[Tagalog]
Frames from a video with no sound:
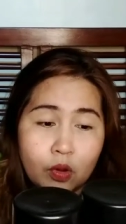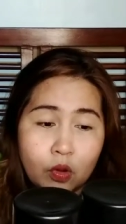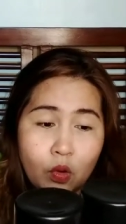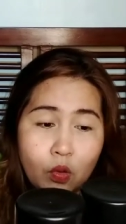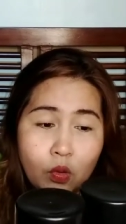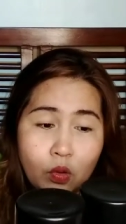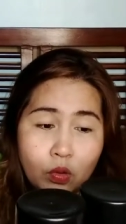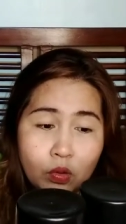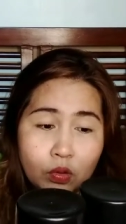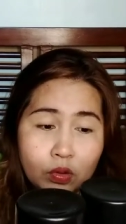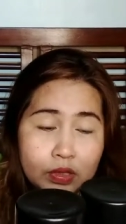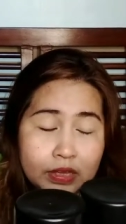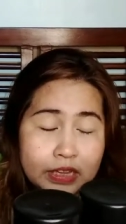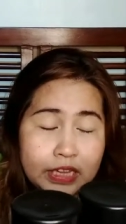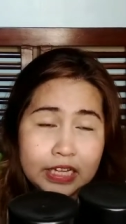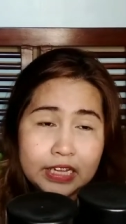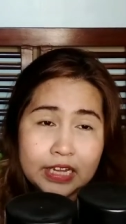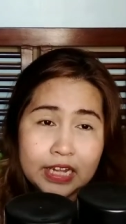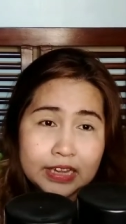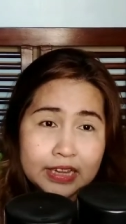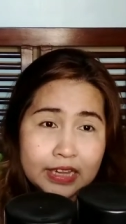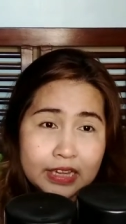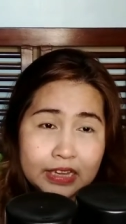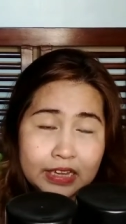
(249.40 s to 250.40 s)
kung hindi
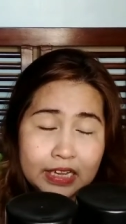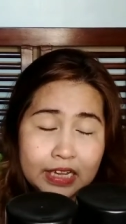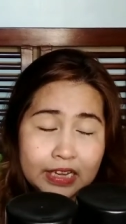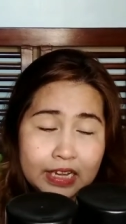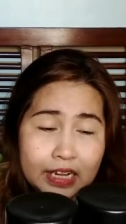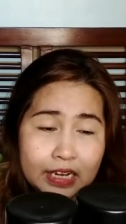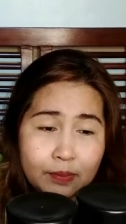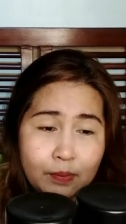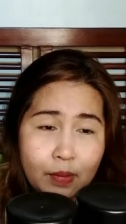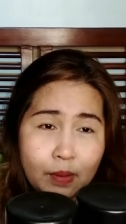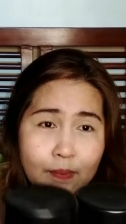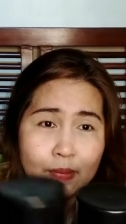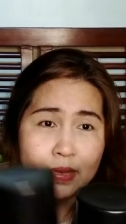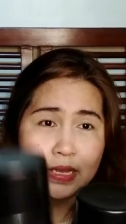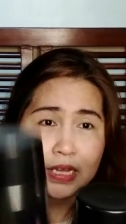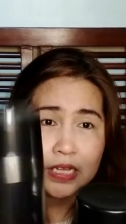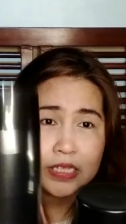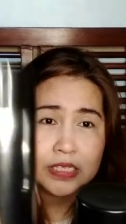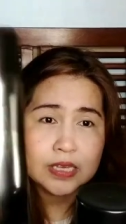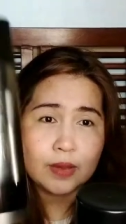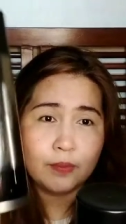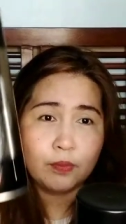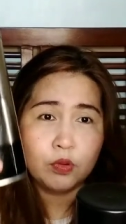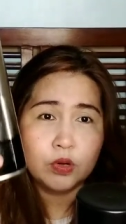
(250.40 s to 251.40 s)
na, hindi na rin
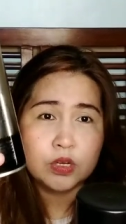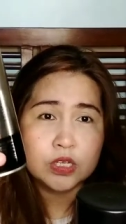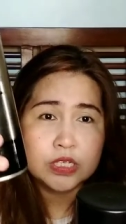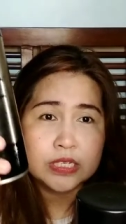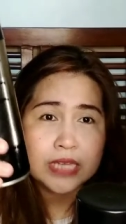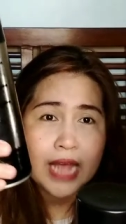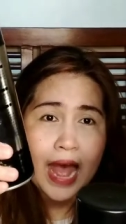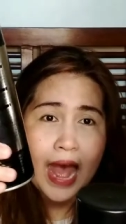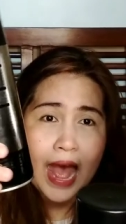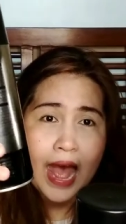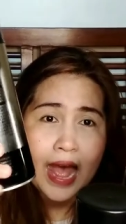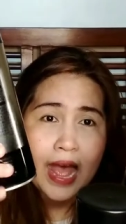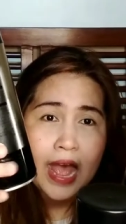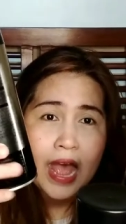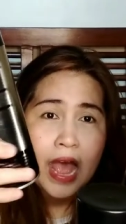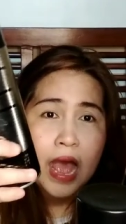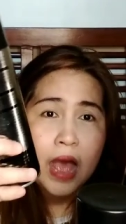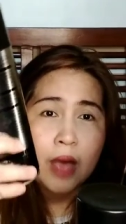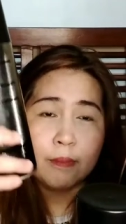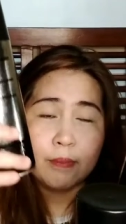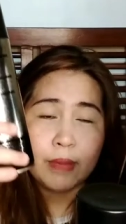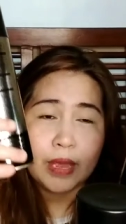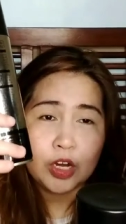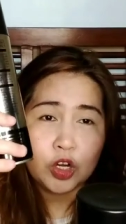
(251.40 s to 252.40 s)
mabigat sa bulsa,
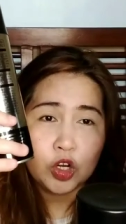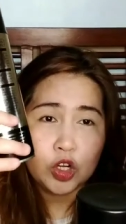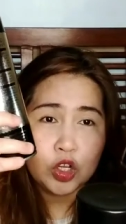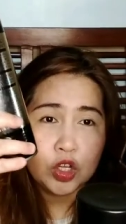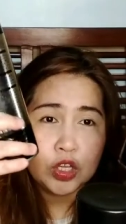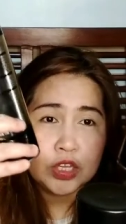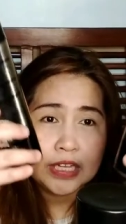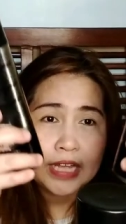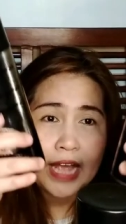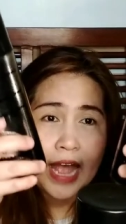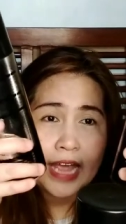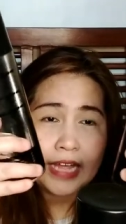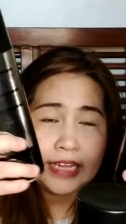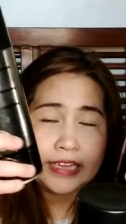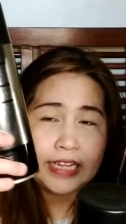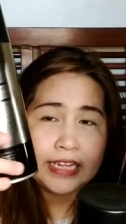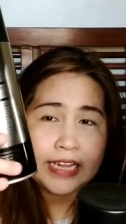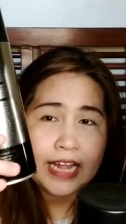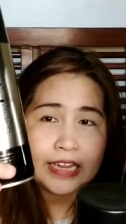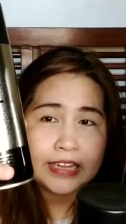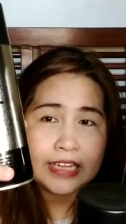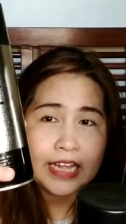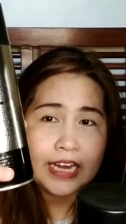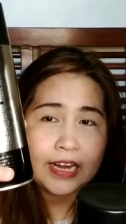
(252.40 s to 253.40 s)
pero yun nga, hindi
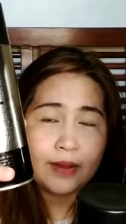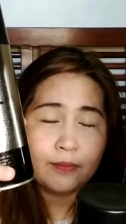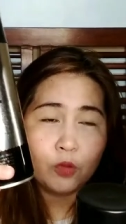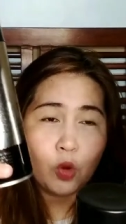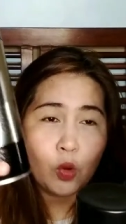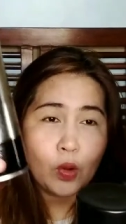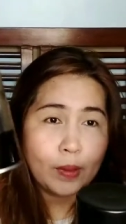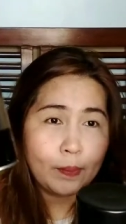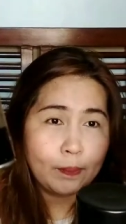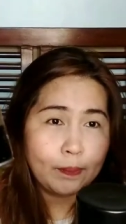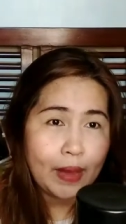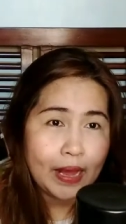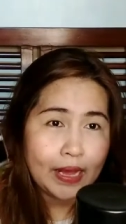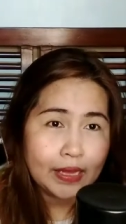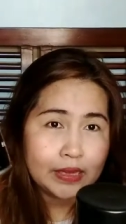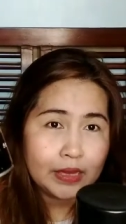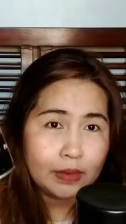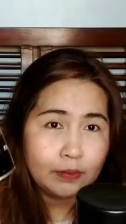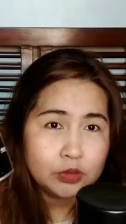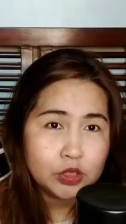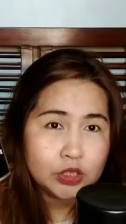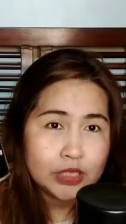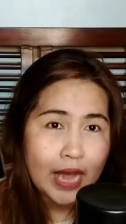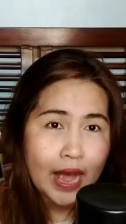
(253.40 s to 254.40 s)
natin alam kung
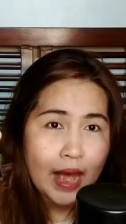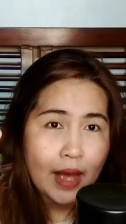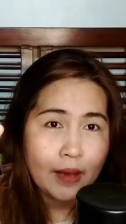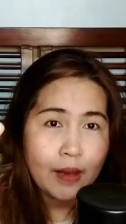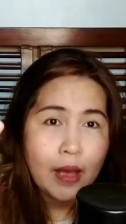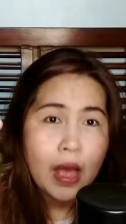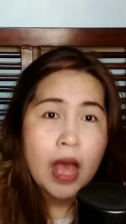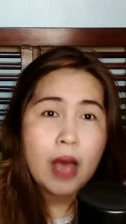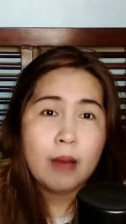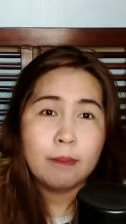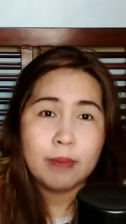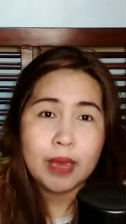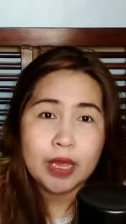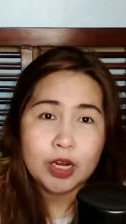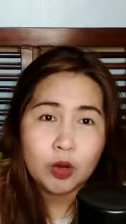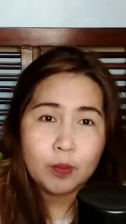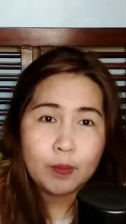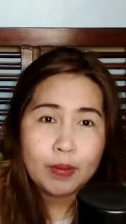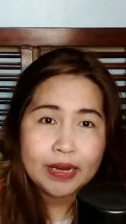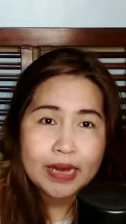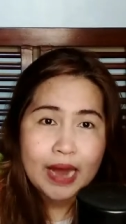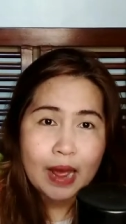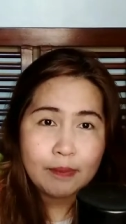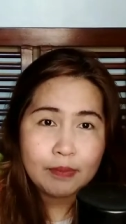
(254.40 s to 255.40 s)
effective siya pero
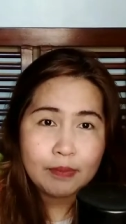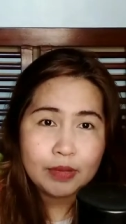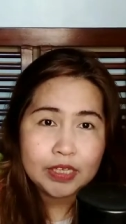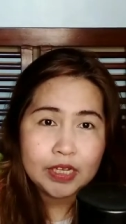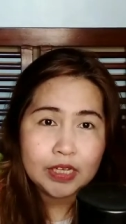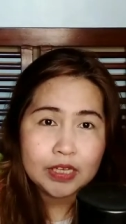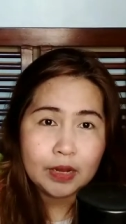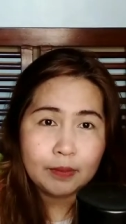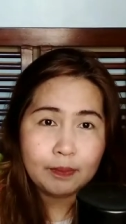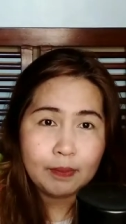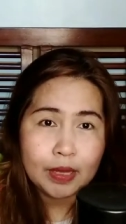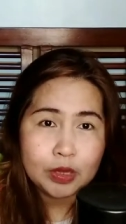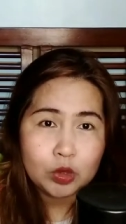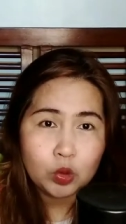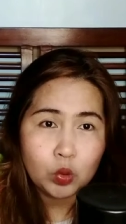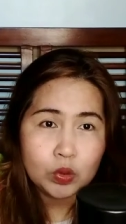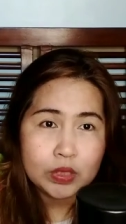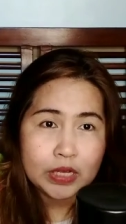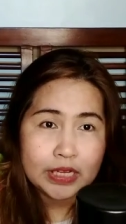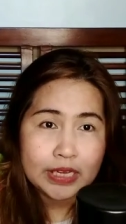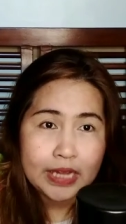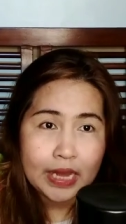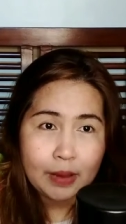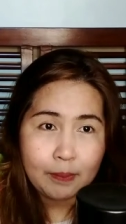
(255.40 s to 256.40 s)
marami na
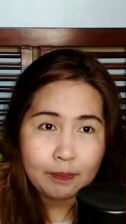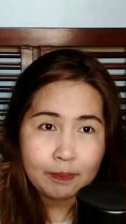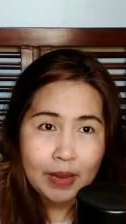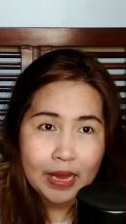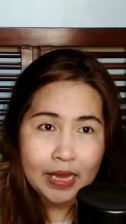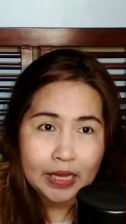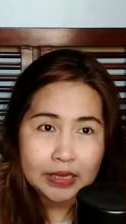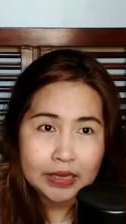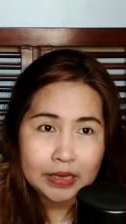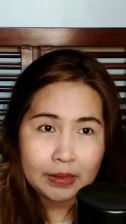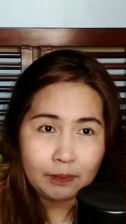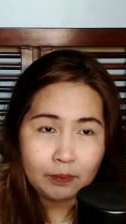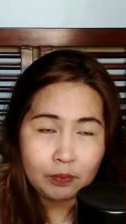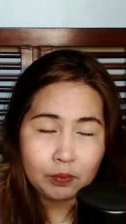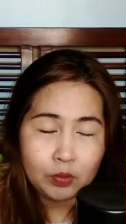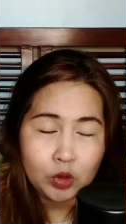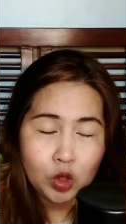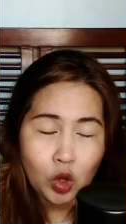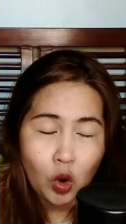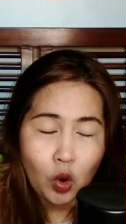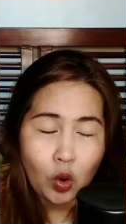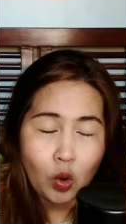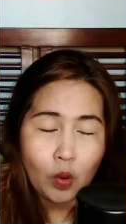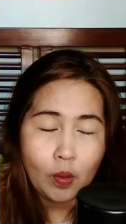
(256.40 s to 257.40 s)
nagpatunay na effective
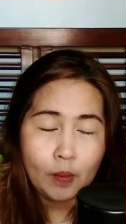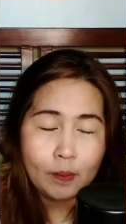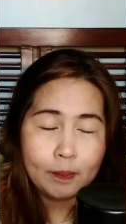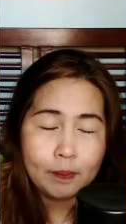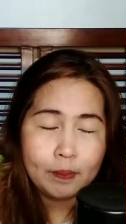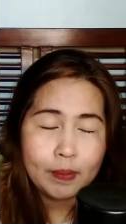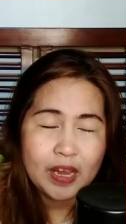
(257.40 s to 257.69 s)
to.